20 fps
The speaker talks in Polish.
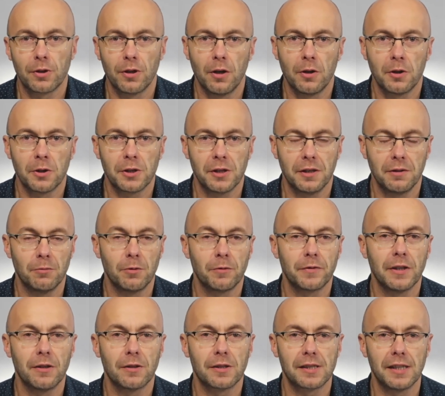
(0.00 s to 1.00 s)
godzin,
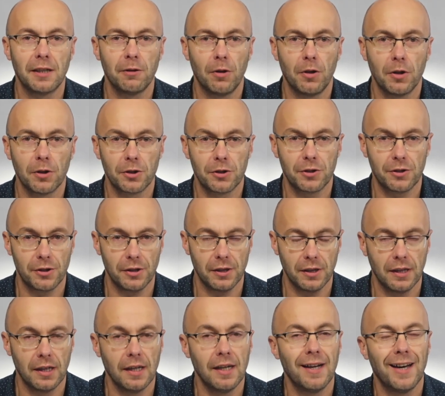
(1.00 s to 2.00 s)
mówię o
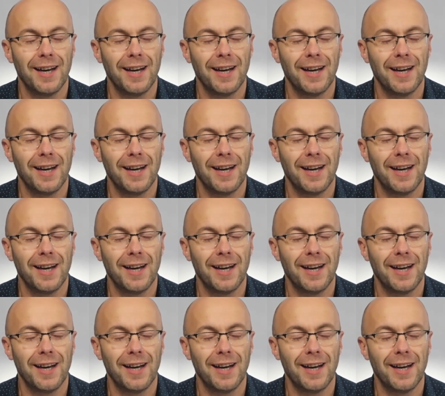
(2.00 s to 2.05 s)
całości,